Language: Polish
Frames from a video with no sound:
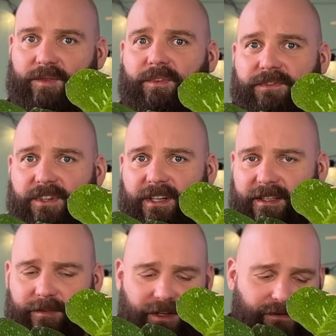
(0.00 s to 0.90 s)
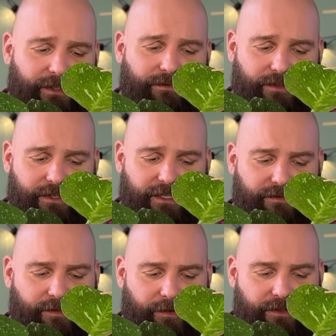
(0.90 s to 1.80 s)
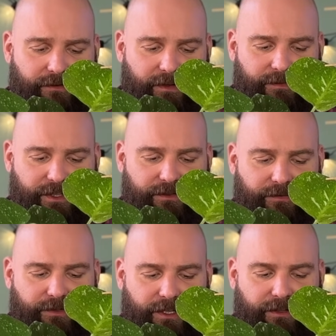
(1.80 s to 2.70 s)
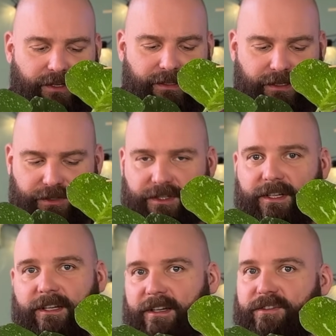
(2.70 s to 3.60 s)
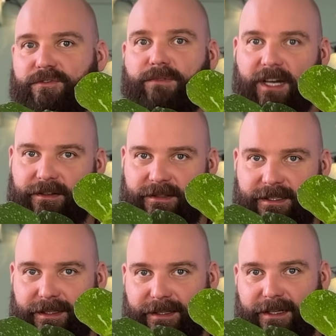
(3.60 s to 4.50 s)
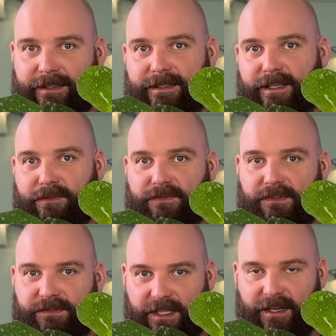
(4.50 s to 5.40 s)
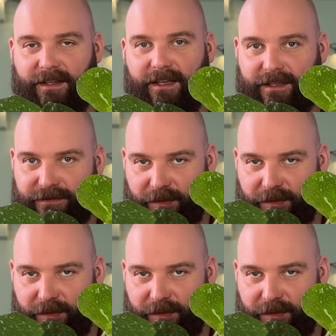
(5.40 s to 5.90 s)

No bo wczoraj naprawdę dużo czasu spędziłem, zresztą dzisiaj trochę też, szukając tej tajki zarówno w terenie, jak i w